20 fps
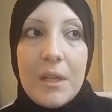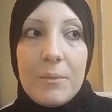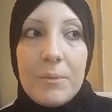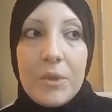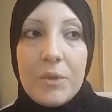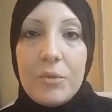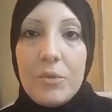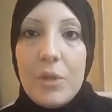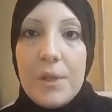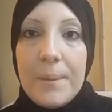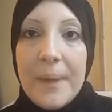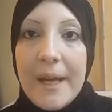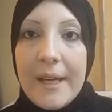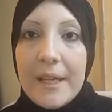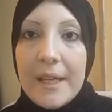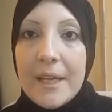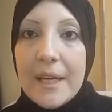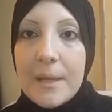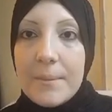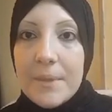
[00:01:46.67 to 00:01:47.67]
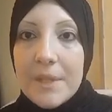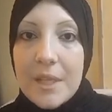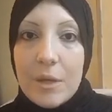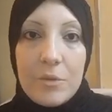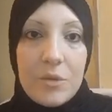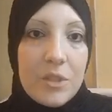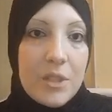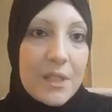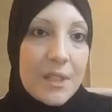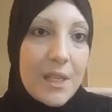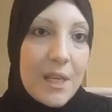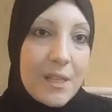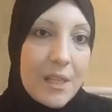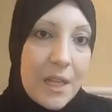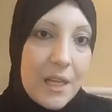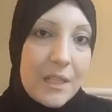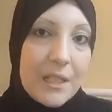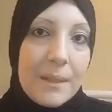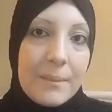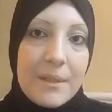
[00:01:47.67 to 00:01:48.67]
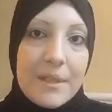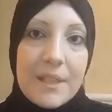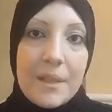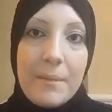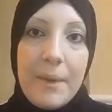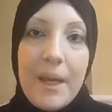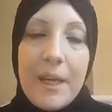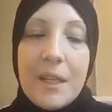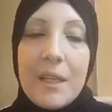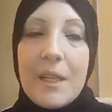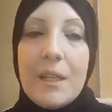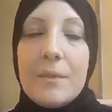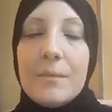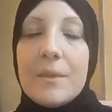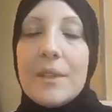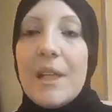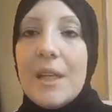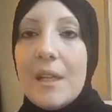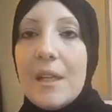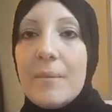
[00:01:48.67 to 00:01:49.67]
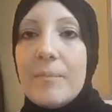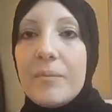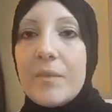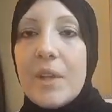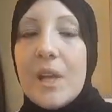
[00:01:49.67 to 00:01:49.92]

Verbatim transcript: بتقولي معاكي خمسه وانت زي ثلاثه بس معاكي كده